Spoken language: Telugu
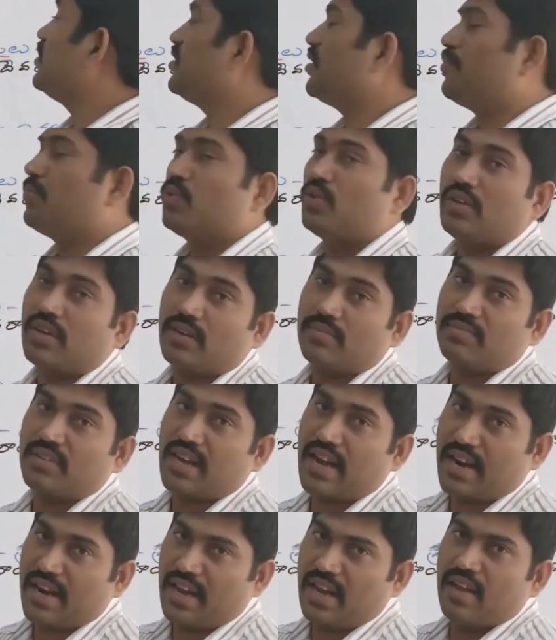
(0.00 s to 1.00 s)
అని చెప్పుకుంటాం
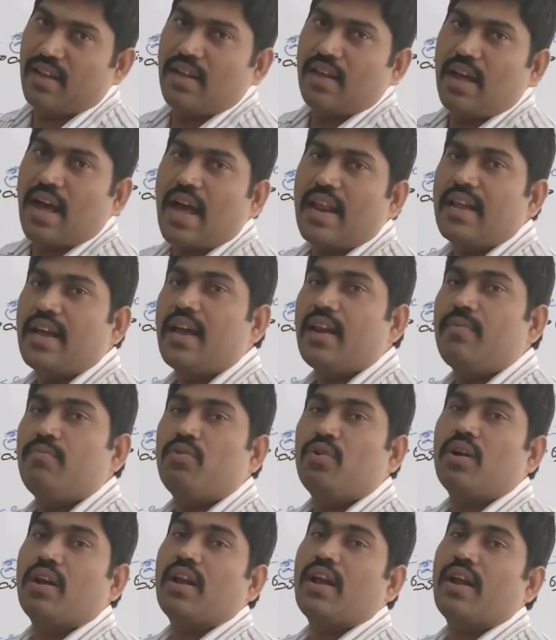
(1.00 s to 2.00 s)
కానీ హరిహర
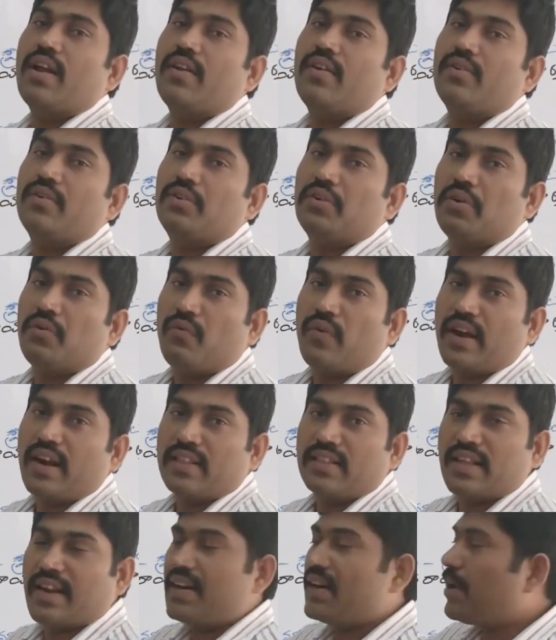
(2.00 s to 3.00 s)
బుక్కరాయలు వాళ్ళ
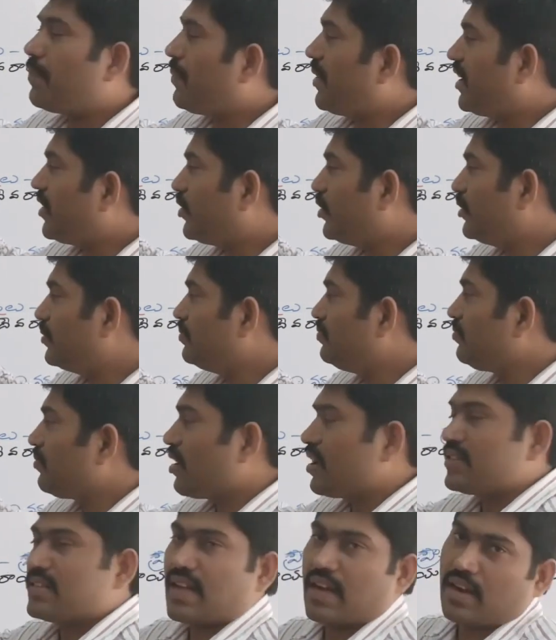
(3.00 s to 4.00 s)
తండ్రి పేరు
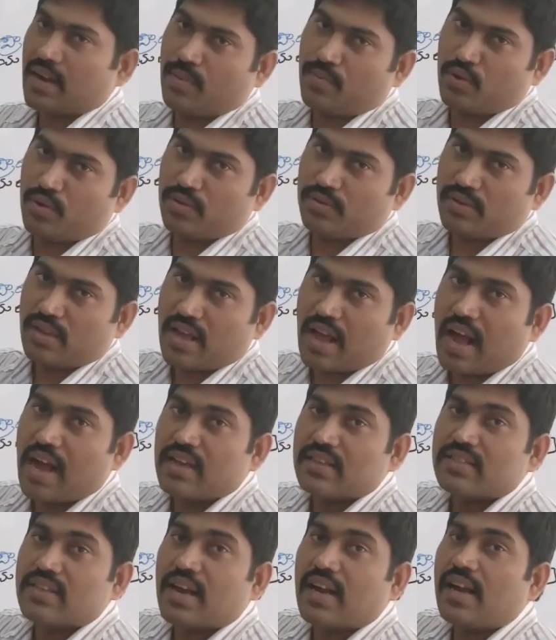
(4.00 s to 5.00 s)
సంగముడు ఆ
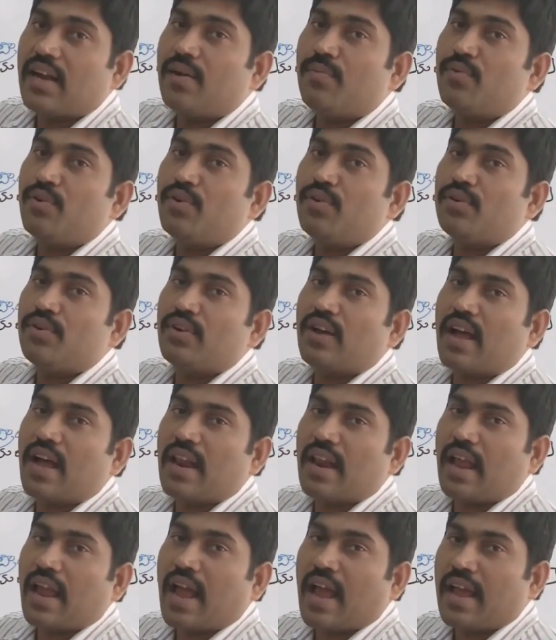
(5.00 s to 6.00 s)
సంగముడు
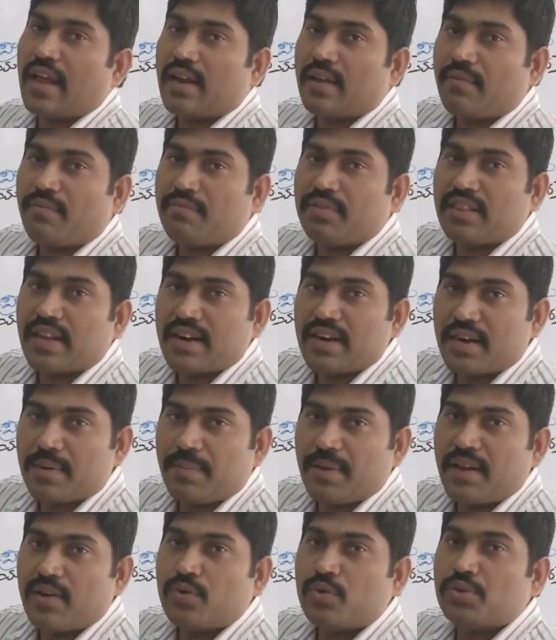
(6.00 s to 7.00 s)
అనే ఆయన తండ్రి
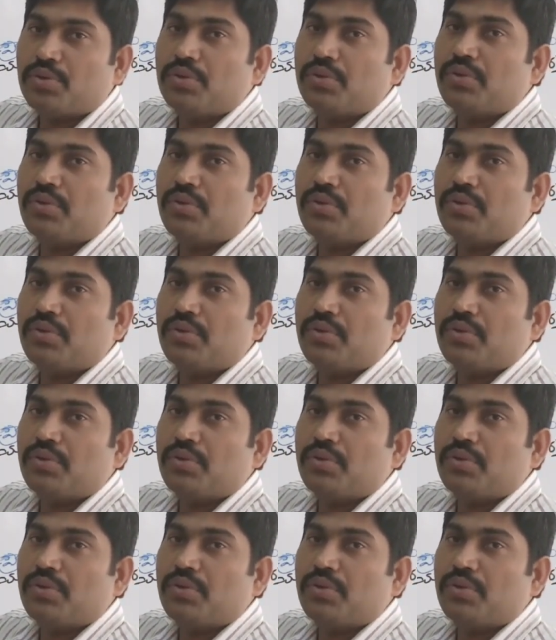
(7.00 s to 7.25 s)
పేరు గుర్తు